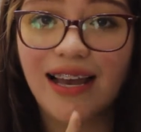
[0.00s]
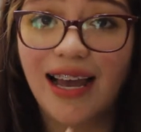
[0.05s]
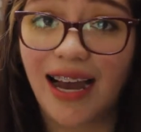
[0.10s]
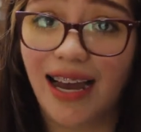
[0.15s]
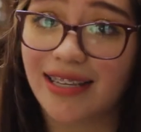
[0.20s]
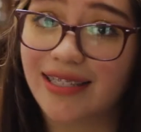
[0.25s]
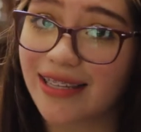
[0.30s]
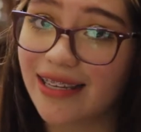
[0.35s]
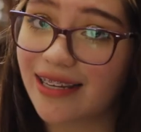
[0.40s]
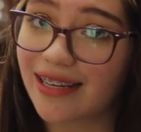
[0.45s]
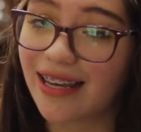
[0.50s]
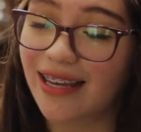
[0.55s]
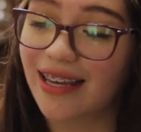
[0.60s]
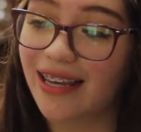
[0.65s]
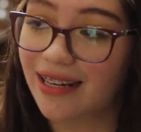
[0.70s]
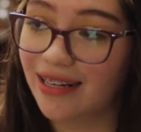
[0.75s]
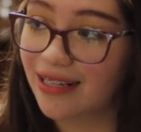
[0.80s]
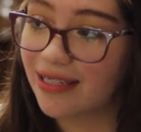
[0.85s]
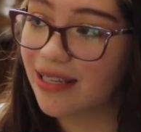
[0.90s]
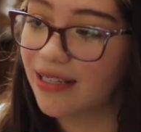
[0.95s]
así que
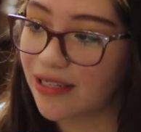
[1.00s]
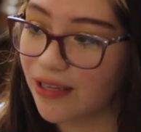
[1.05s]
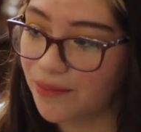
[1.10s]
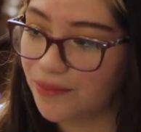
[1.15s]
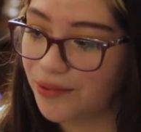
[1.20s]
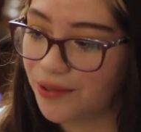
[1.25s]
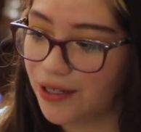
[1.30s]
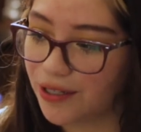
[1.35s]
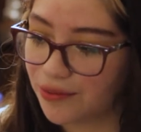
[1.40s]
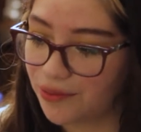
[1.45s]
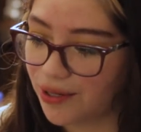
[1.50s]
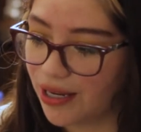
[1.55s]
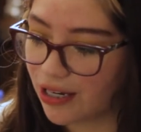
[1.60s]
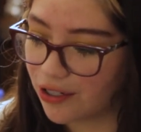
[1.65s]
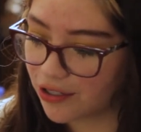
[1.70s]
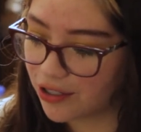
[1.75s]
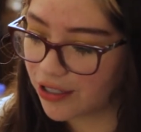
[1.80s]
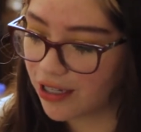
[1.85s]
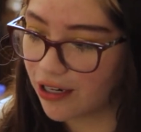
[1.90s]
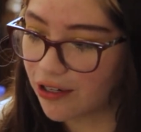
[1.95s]
en este tiempo les voy a
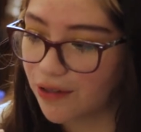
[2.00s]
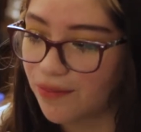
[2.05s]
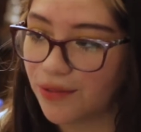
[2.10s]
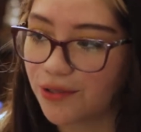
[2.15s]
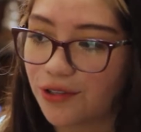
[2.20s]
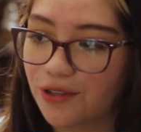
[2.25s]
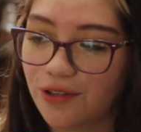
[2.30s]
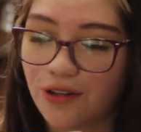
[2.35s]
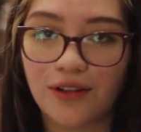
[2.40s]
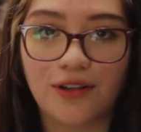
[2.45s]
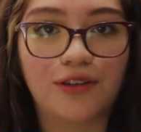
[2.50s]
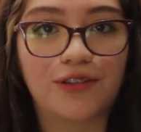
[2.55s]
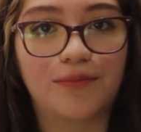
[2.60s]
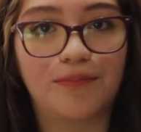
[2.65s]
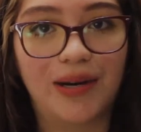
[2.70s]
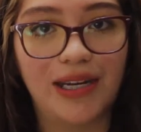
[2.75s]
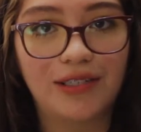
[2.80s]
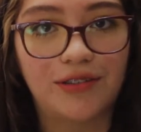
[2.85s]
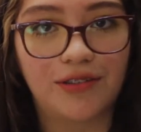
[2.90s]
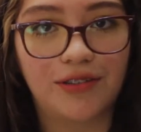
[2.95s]
contar como todos los
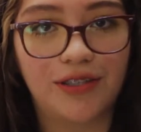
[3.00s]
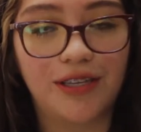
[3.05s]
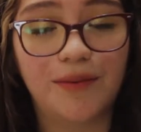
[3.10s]
pasos